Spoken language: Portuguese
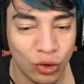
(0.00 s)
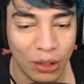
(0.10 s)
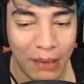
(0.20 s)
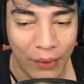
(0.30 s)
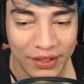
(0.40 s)

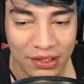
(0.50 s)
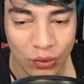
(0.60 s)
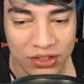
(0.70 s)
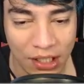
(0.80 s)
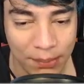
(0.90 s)
normal.
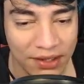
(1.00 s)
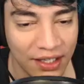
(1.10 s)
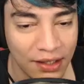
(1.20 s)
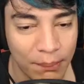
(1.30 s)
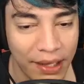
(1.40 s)
Então sempre
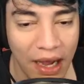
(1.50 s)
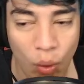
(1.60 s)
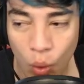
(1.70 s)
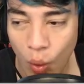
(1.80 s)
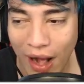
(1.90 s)
tentem pegar
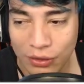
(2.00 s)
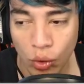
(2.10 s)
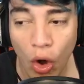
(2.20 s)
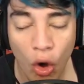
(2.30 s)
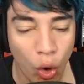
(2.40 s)
o
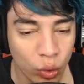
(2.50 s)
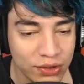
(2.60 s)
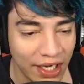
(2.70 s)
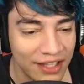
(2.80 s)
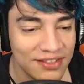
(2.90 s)
4 ou
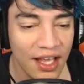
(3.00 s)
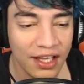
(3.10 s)
três